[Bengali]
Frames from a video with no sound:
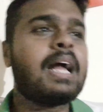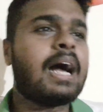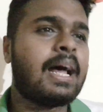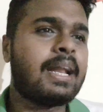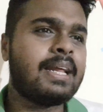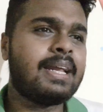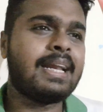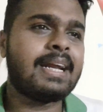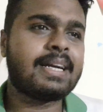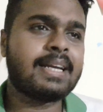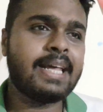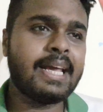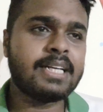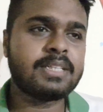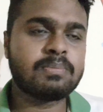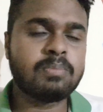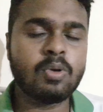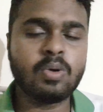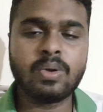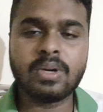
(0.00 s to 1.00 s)
গানের একটা
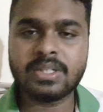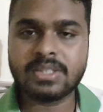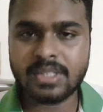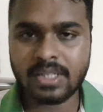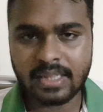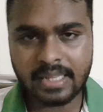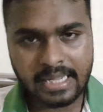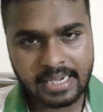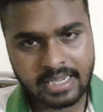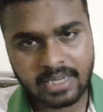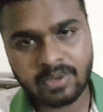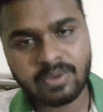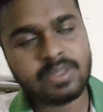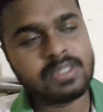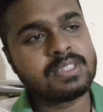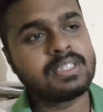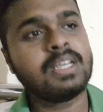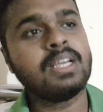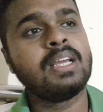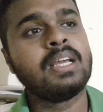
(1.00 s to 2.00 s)
এক্সপ্লোরেশন দেখানো
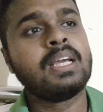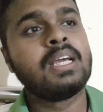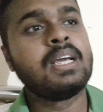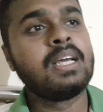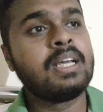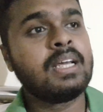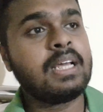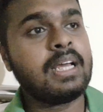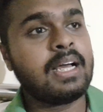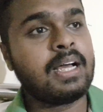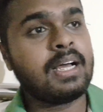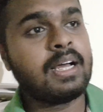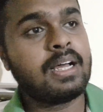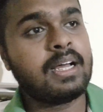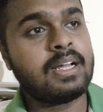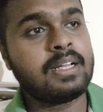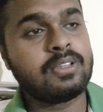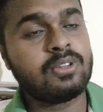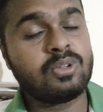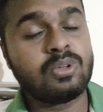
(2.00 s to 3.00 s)
হয়েছে
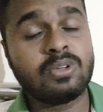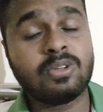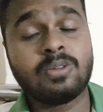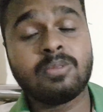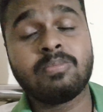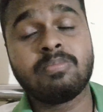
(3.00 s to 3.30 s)
তো